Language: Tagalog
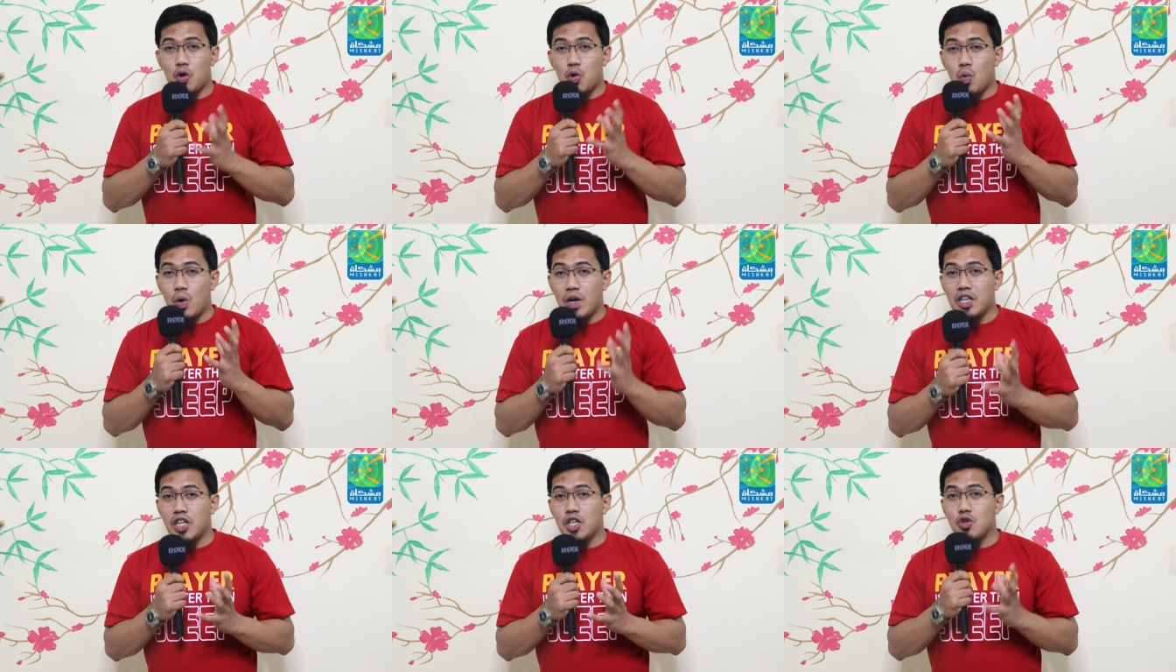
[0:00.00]

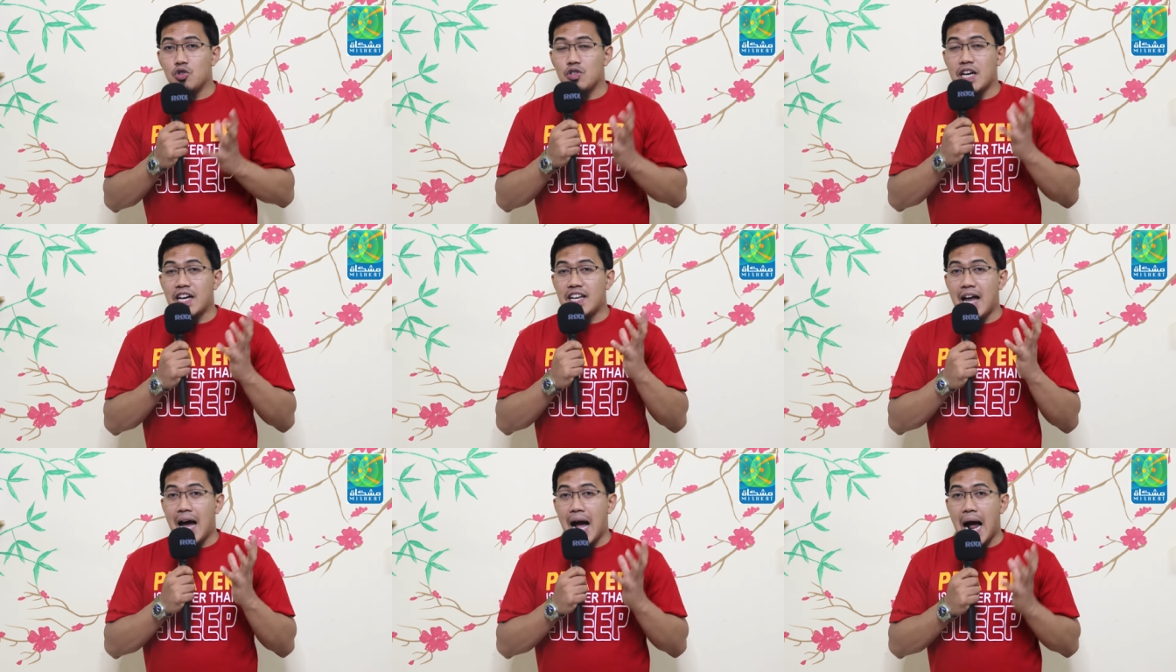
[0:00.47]
nakuha ninyo
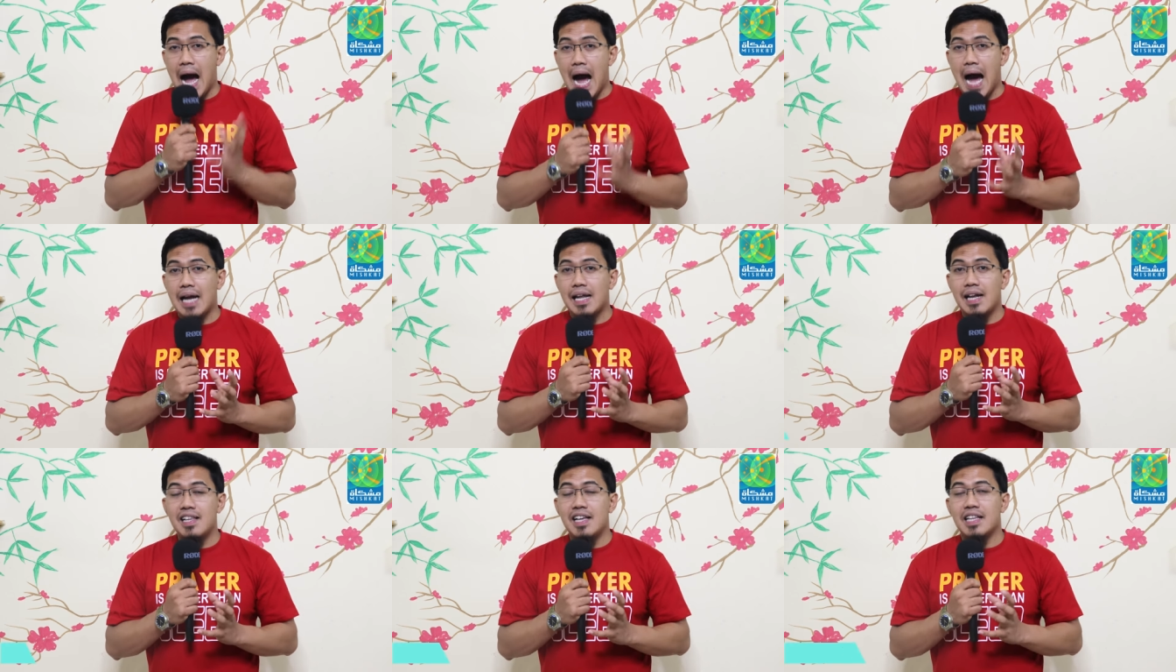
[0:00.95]
sana ang
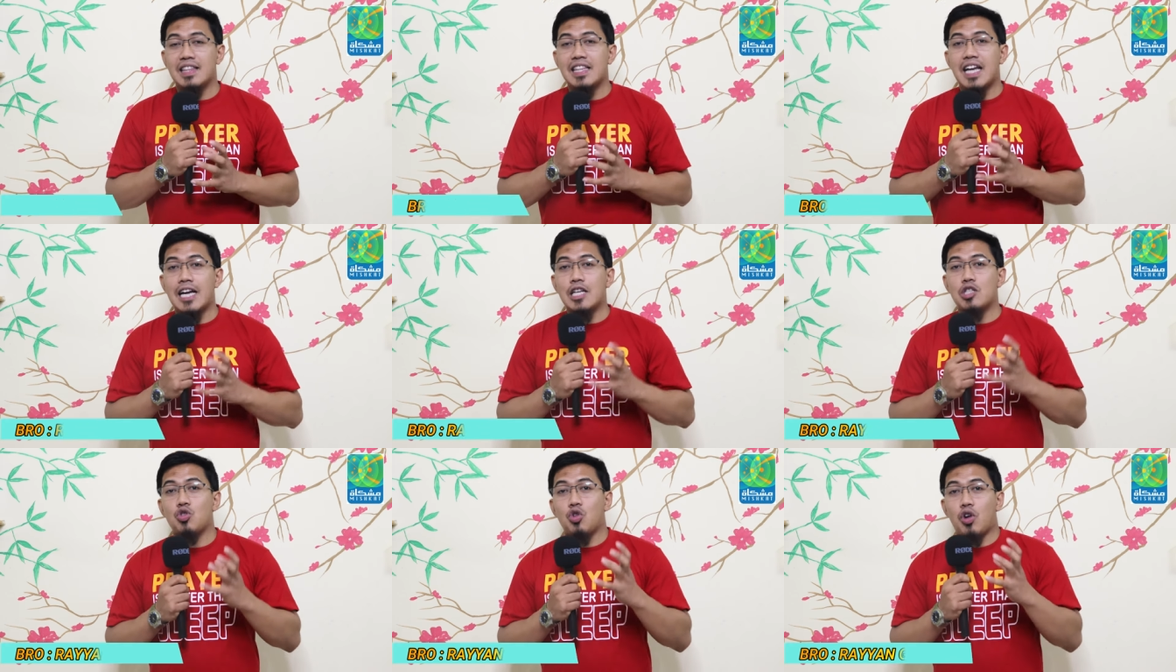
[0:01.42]
aral at
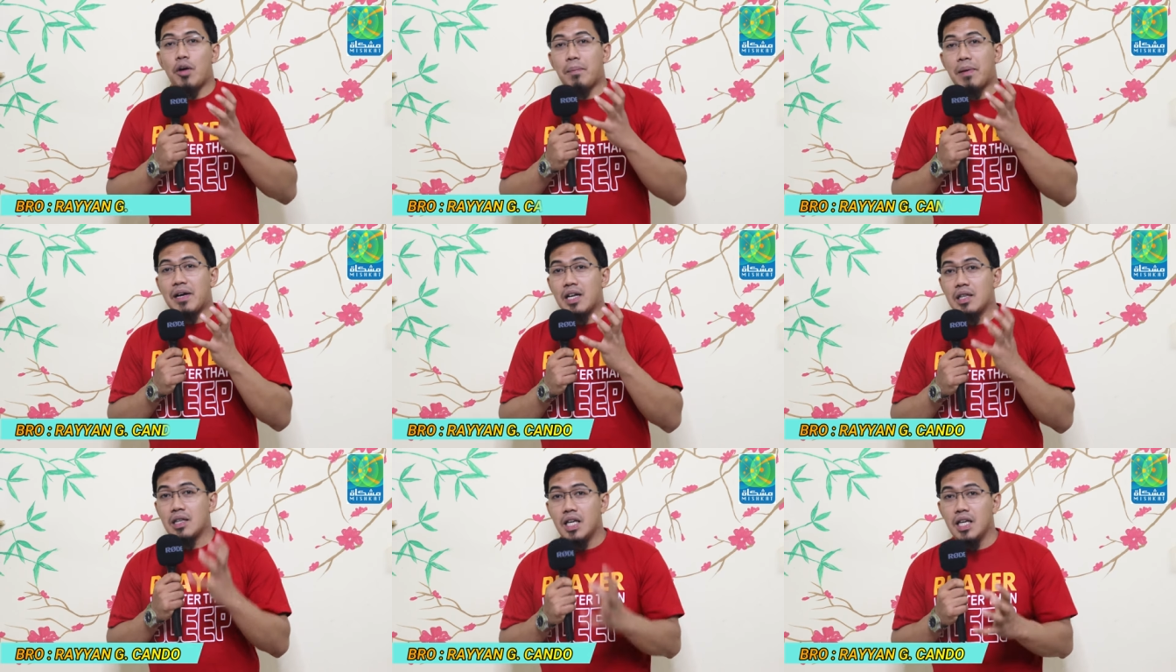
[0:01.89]
nais kong
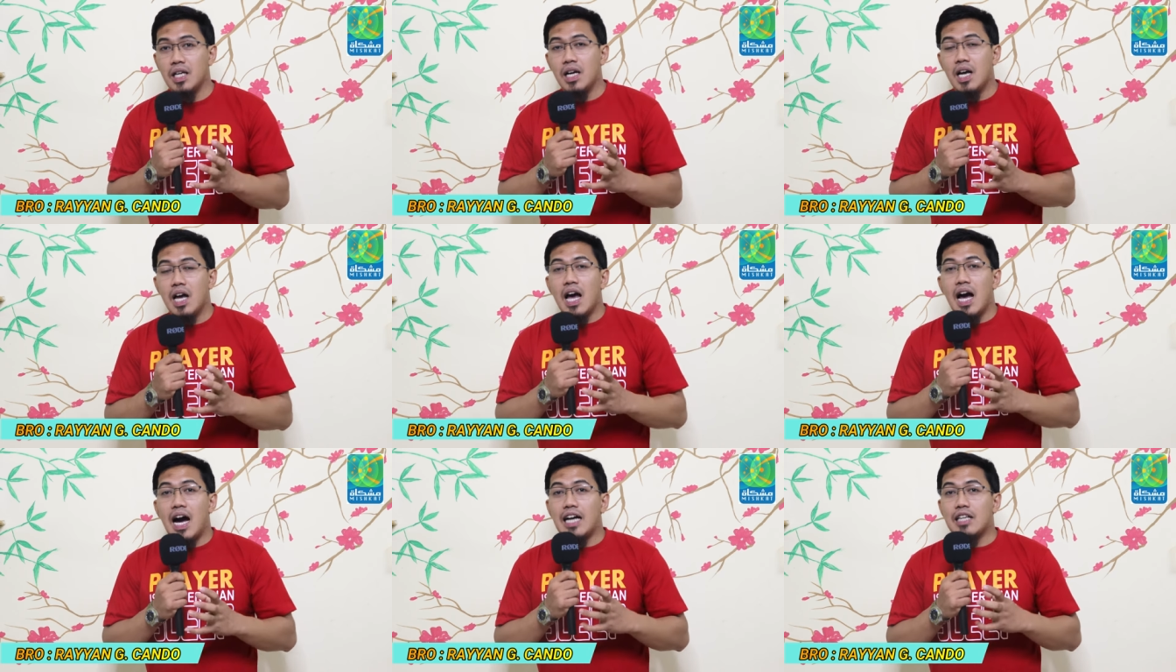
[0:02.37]

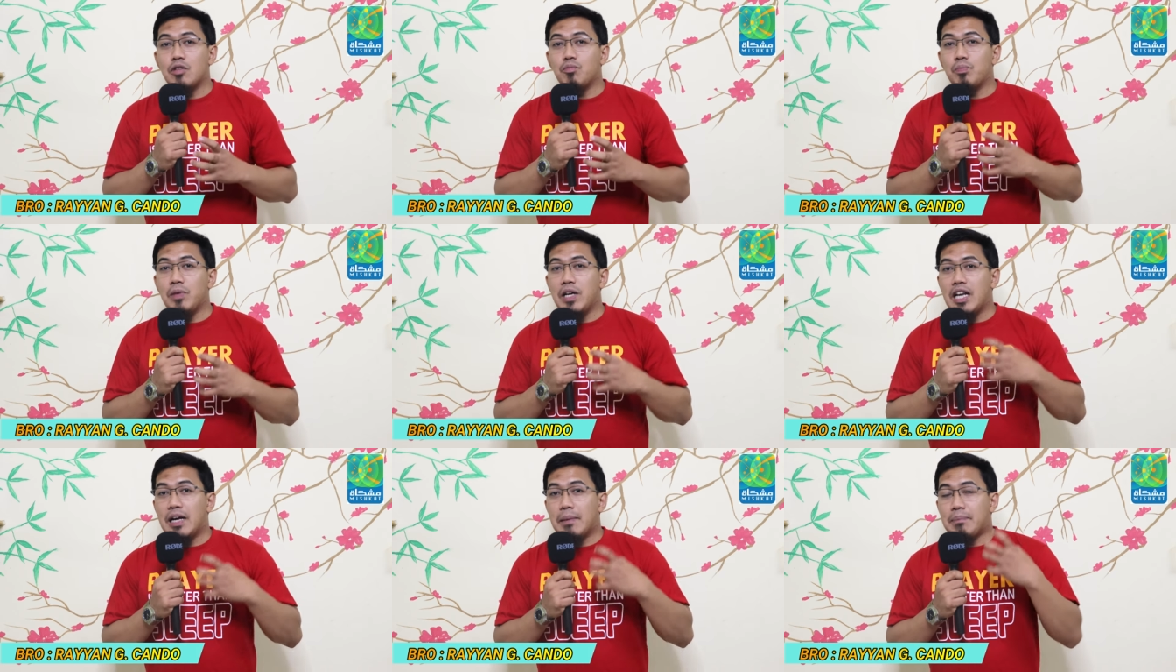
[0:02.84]
iparating at
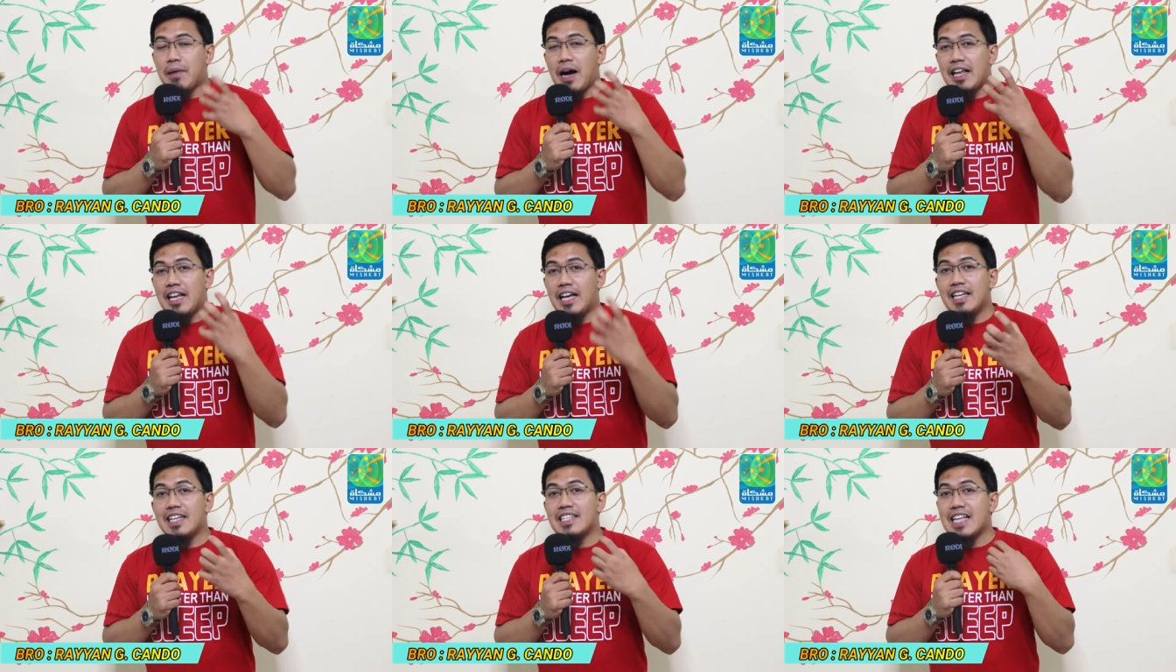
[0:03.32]
bilang
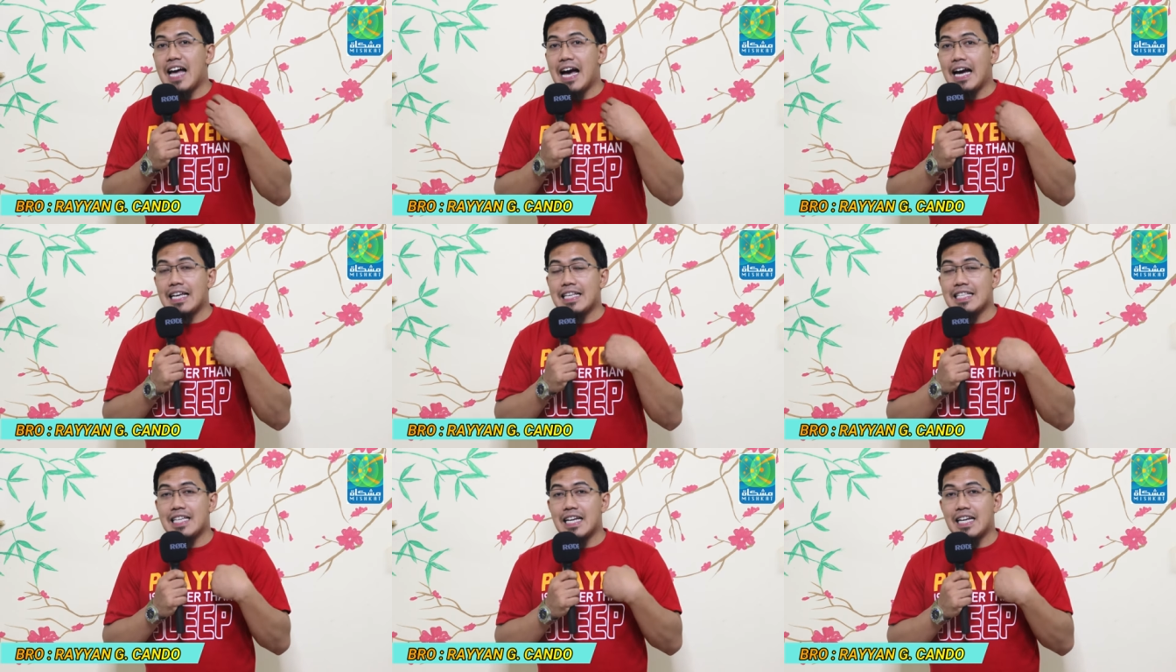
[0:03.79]
paalala sa
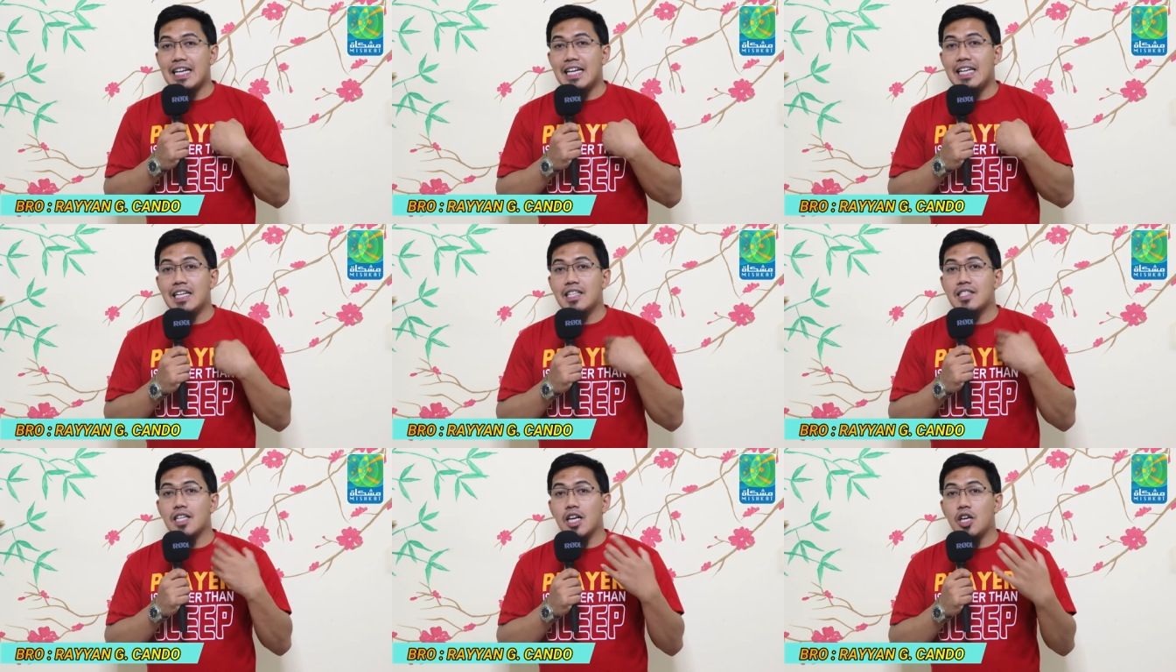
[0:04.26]
aking
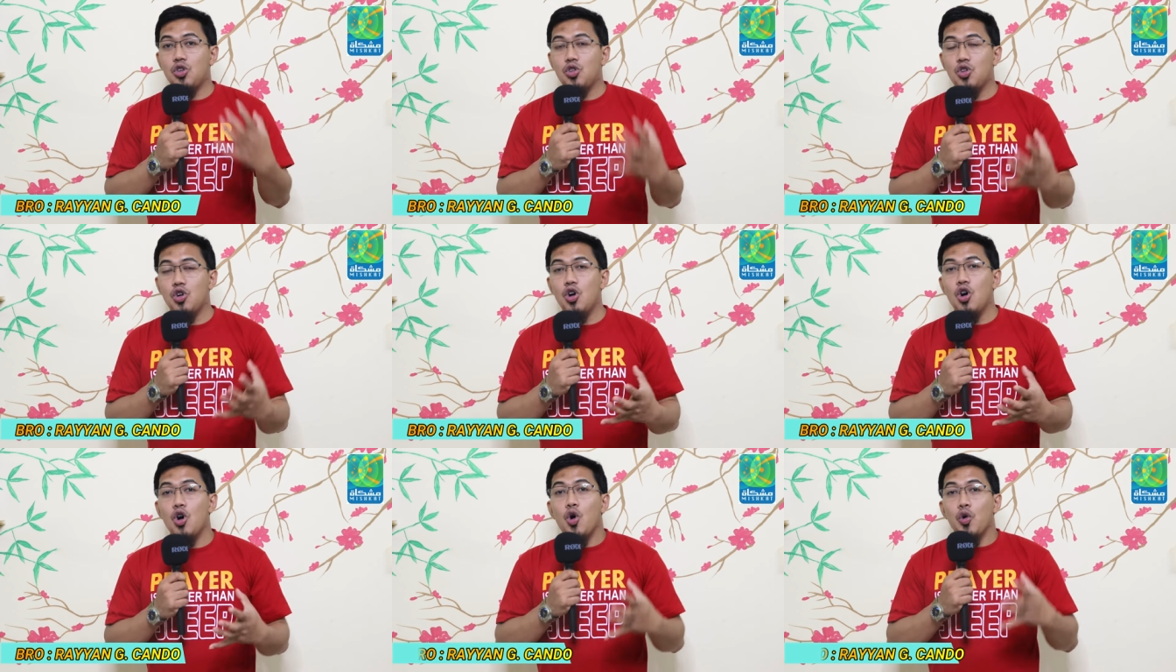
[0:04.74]
sarili at sa
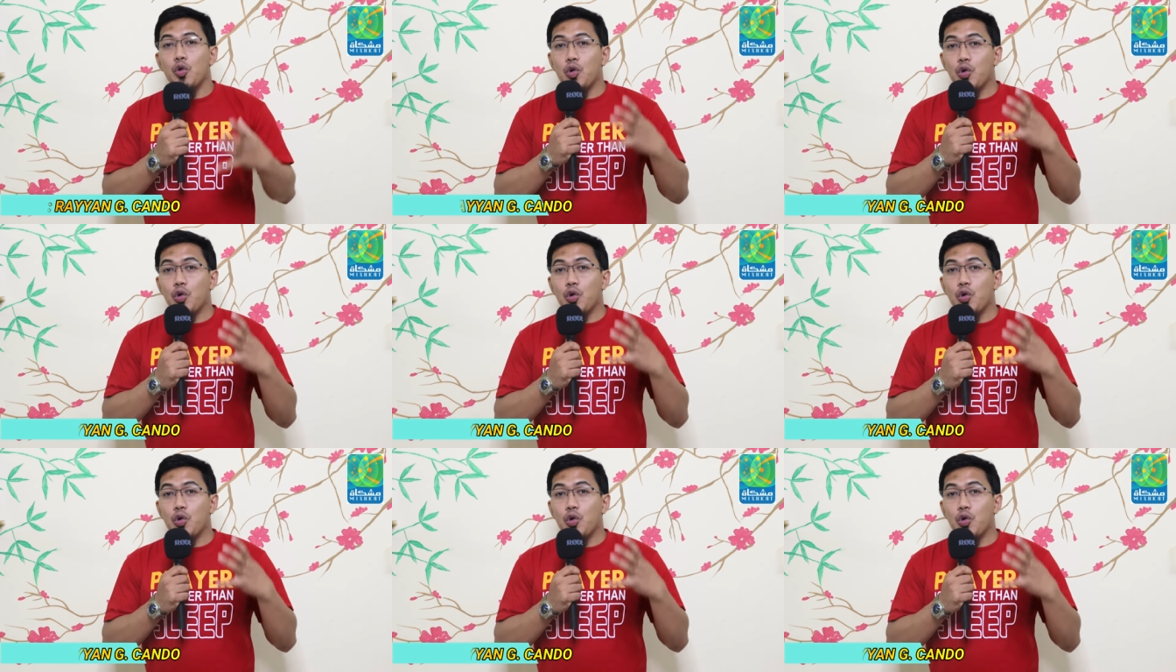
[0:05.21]
inyo,